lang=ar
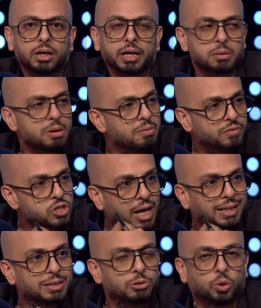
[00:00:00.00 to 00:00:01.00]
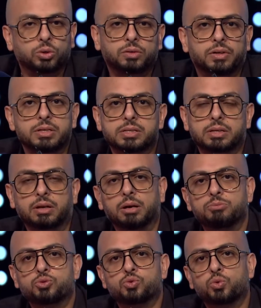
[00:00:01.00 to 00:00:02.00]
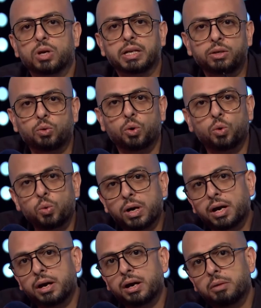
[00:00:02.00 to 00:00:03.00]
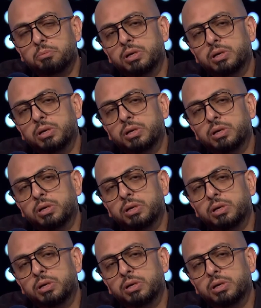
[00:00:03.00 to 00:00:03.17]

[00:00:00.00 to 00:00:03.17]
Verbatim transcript: يا جماعه ما فيش حد بيحط في الانستجرام صوره ليه وهو